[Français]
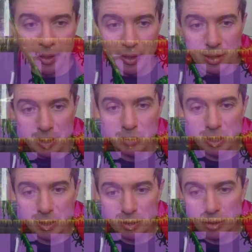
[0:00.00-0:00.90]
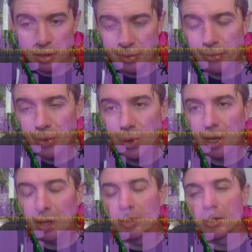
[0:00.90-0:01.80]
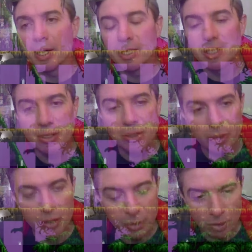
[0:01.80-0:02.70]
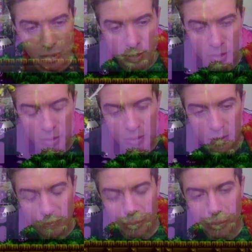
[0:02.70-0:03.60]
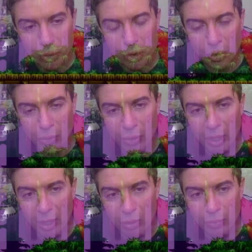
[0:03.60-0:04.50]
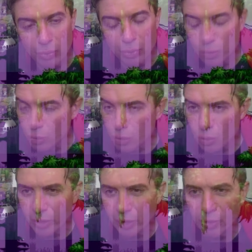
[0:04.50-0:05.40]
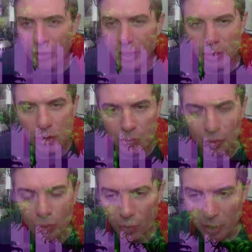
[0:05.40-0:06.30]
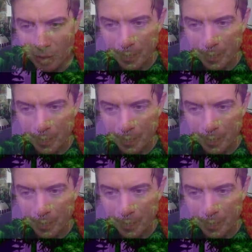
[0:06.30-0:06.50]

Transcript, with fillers: eh bien, euh, il va falloir raquer plus de 100 dollars en plus ou 120 dollars, je sais plus combien.